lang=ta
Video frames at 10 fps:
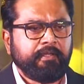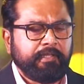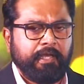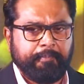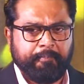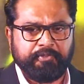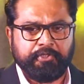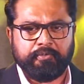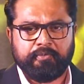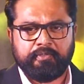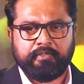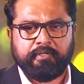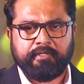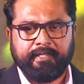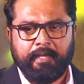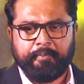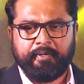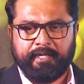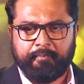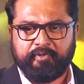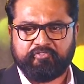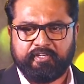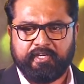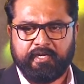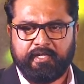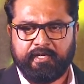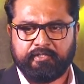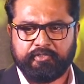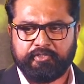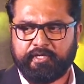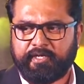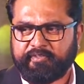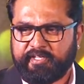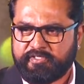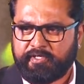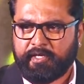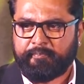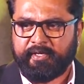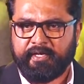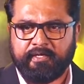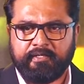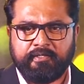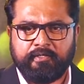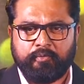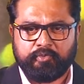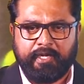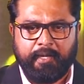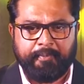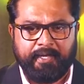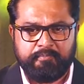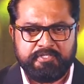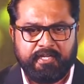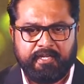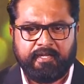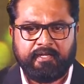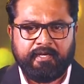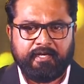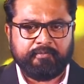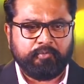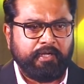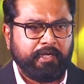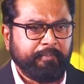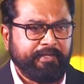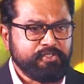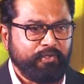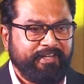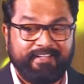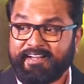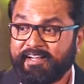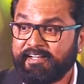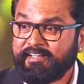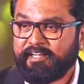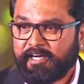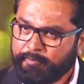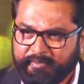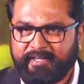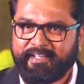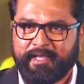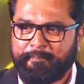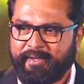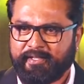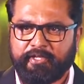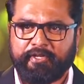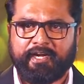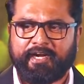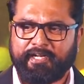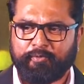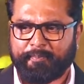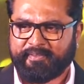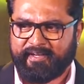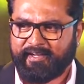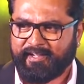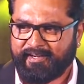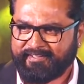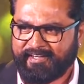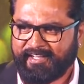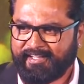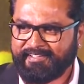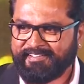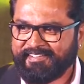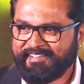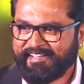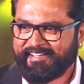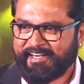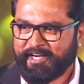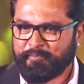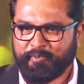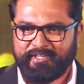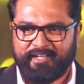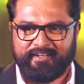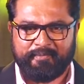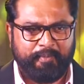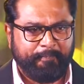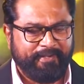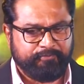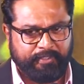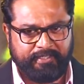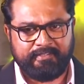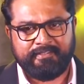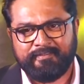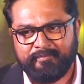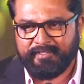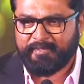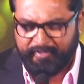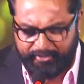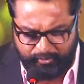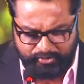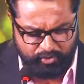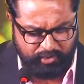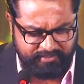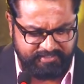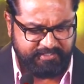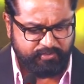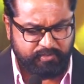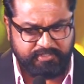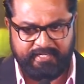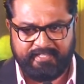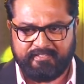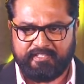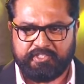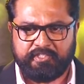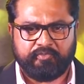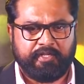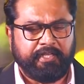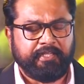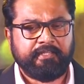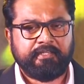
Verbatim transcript: இந்த ஆப்பை பற்றியும் இந்த ஆப்பை நிறைய பேர் வச்சுருக்காங்களே அதுக்கு இதுக்கு என்ன வித்தியாசம்னு கேட்பீங்க ஒருத்தர் ஆப் ஆரம்பித்தார் அதுக்கு ஆரம்பிக்கணும்னு சொல்லியிருக்காரு அதை பற்றி தான் நீங்கள் கேட்பீங்க தெரியும் ஏன்னா நானே ஒரு பத்திரிக்கையாளராக இருந்தனால என்ன நடக்க போது நான் ஐம் ப்ரிப்பேர்ட் ஃபார் இட் பட் ஐம் வெரி யூஸ் டு ஆல் திஸ் திங்ஸ் கொஸ்டின் ஆன்சர் செஷன் இஸ் வெரி